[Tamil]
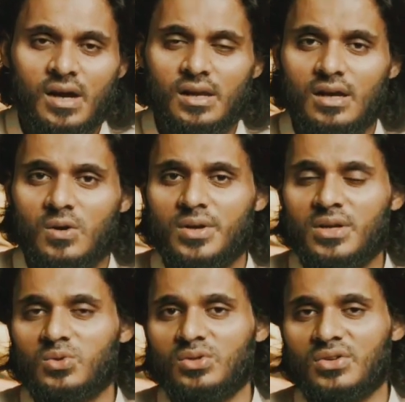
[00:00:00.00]
அல்லாஹுடைய
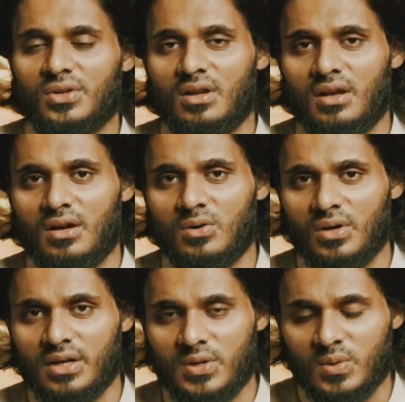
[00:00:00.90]
தூத சொல்லாஹு
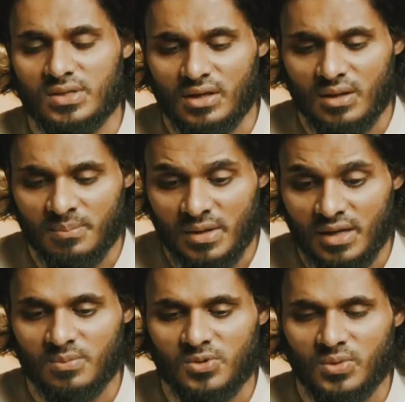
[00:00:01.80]
அலிஹி வசல்லம்
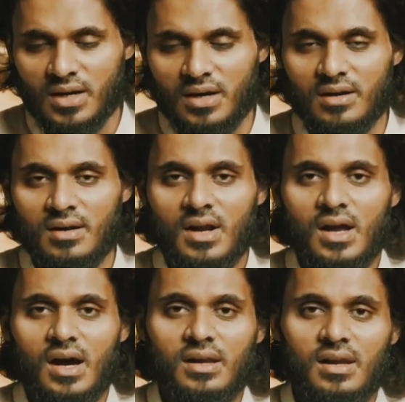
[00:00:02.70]
மேலும் சொன்னார்கள்
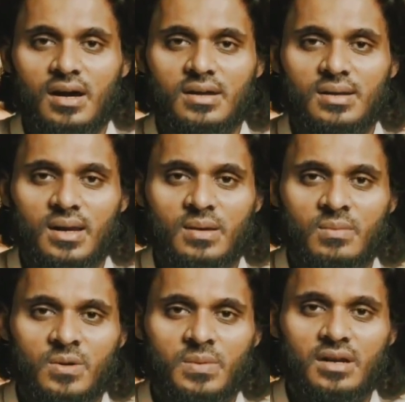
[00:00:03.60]
அல்லாஹ் நாளை
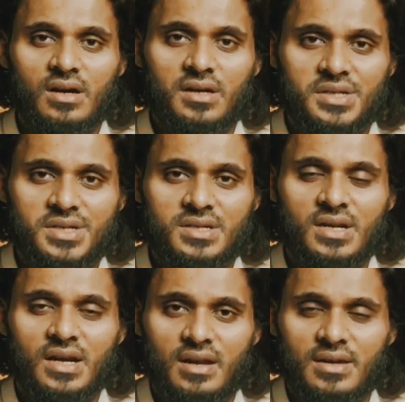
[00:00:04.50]
மறுமையில் அரிஷின்
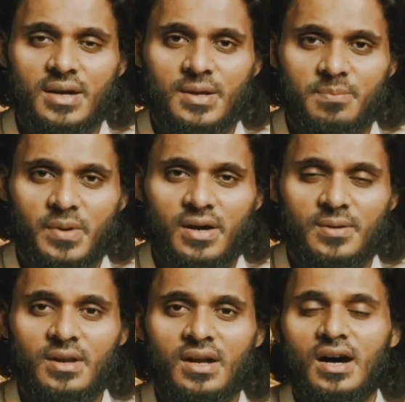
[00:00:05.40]
நிழலை அழிப்பான்
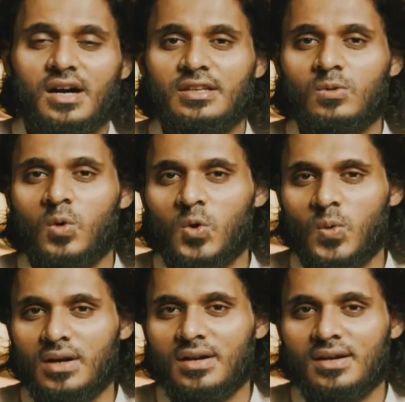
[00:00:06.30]
அதில்
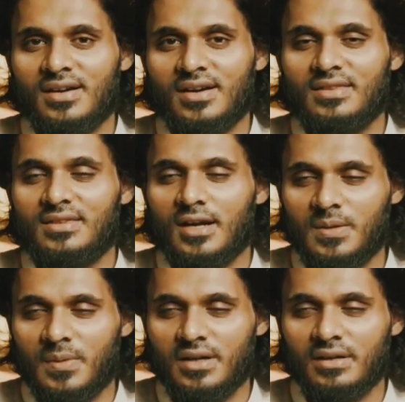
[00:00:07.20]
ஒருவர்
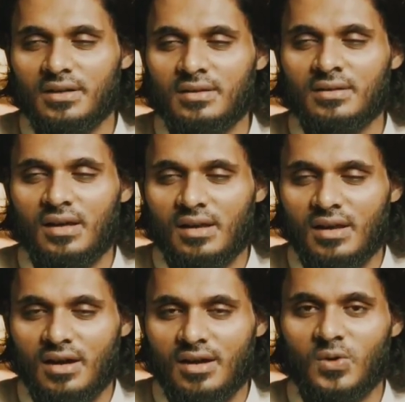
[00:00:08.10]
தனிமையில் இருந்து
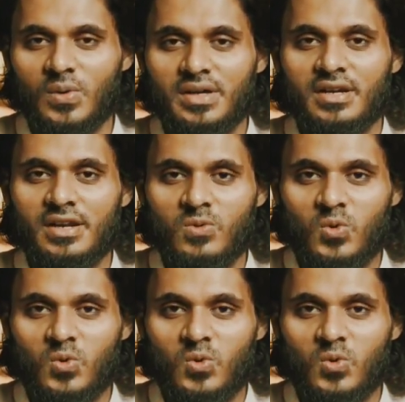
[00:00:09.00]
அல்லாஹுவை நினைவு